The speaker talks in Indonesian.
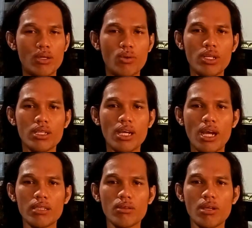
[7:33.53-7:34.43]
gangguan
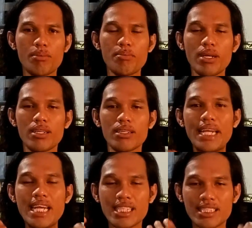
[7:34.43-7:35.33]
ataukah memang
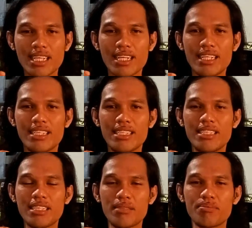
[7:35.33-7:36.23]
ada yang salah dengan
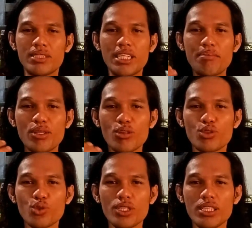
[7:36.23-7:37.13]
dirinya. Ia
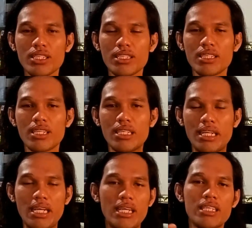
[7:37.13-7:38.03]
menelusuri
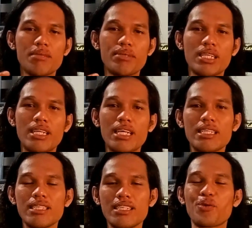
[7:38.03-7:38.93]
dan akhirnya
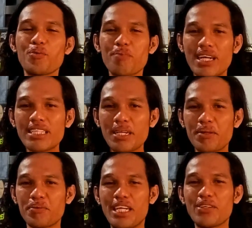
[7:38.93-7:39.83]
menyadari
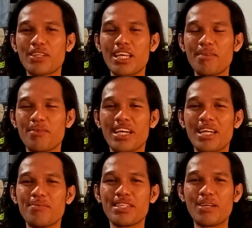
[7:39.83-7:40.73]
rupanya Dedot lah yang
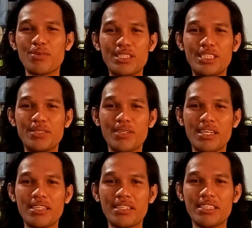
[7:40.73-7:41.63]
mengalami gangguan
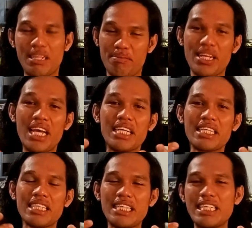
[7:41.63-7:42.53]
jiwa dan pada
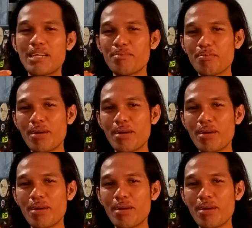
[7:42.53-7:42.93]
akhirnya dia